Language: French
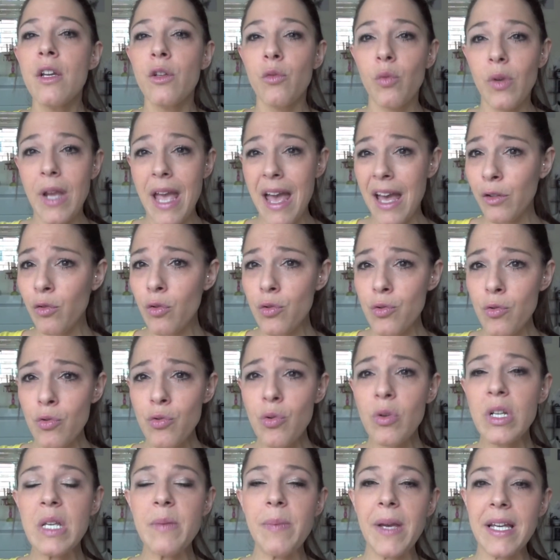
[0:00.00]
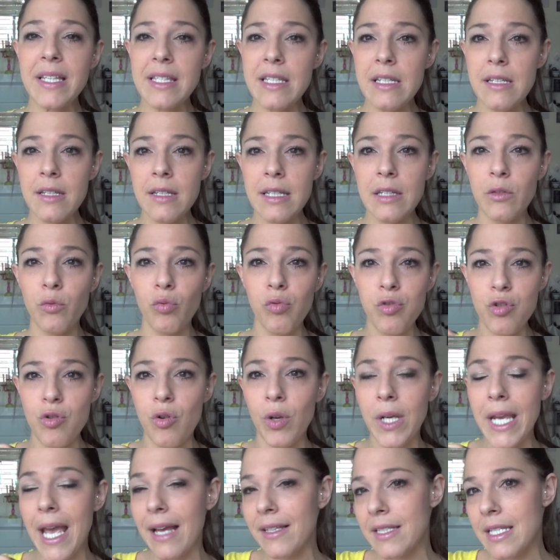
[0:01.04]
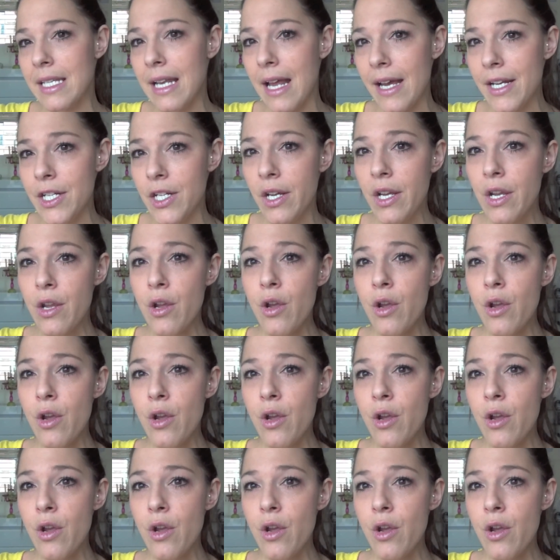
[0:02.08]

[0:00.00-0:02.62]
Donc attention sur les piercings qui touchent le cartilage.